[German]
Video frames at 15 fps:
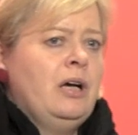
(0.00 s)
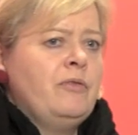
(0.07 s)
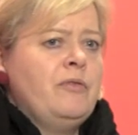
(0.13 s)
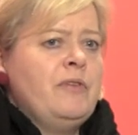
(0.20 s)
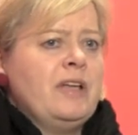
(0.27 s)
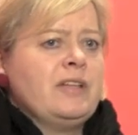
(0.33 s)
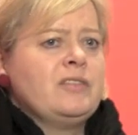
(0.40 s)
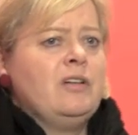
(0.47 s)
wo
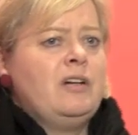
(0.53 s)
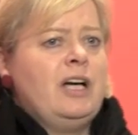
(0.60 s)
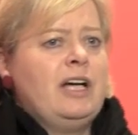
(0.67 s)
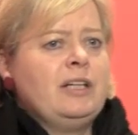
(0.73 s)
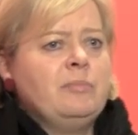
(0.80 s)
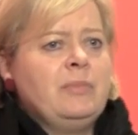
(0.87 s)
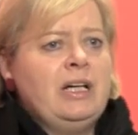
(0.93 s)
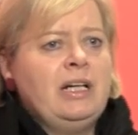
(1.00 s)
wir uns noch
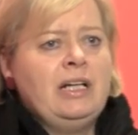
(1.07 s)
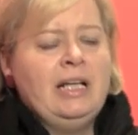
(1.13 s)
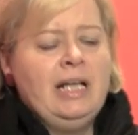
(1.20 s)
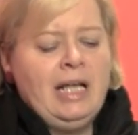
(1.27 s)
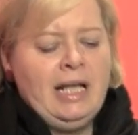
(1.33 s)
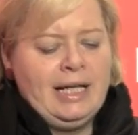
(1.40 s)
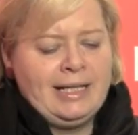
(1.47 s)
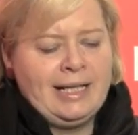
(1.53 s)
einmal
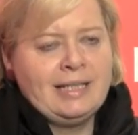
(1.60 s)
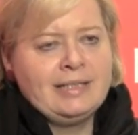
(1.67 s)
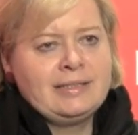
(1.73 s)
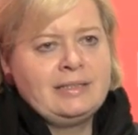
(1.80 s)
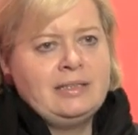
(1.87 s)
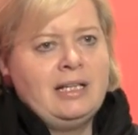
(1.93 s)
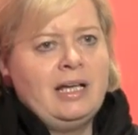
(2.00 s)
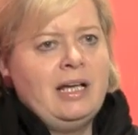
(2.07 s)

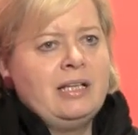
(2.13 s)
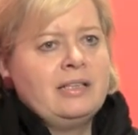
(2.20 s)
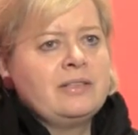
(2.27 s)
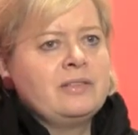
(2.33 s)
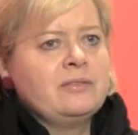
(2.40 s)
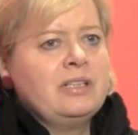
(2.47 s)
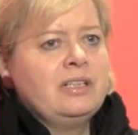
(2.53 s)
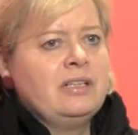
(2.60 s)
ganz klar
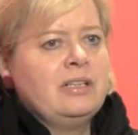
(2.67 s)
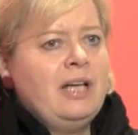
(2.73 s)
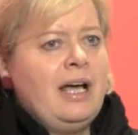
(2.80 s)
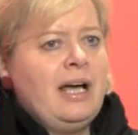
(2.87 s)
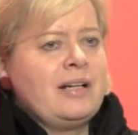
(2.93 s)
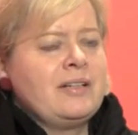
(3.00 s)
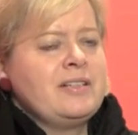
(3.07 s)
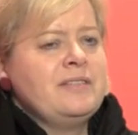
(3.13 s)
zu den
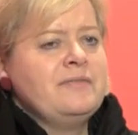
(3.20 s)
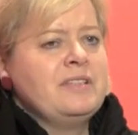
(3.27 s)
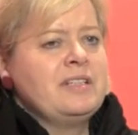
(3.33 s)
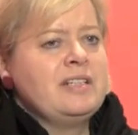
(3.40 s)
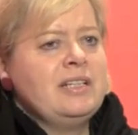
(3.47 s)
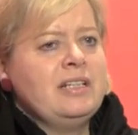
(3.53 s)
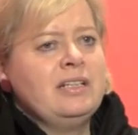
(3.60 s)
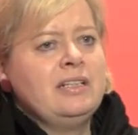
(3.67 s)

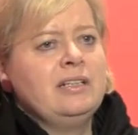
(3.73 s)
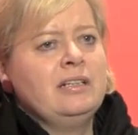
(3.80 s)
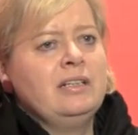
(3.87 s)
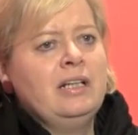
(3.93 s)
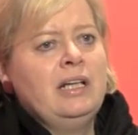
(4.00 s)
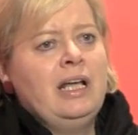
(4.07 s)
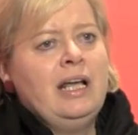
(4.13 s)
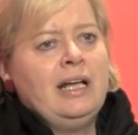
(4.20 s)

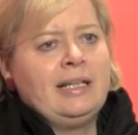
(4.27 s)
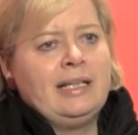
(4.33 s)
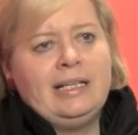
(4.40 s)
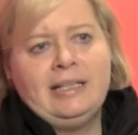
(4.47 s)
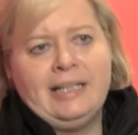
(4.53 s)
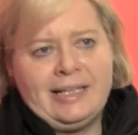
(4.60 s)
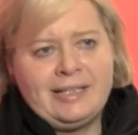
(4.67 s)
Aktivitäten gegen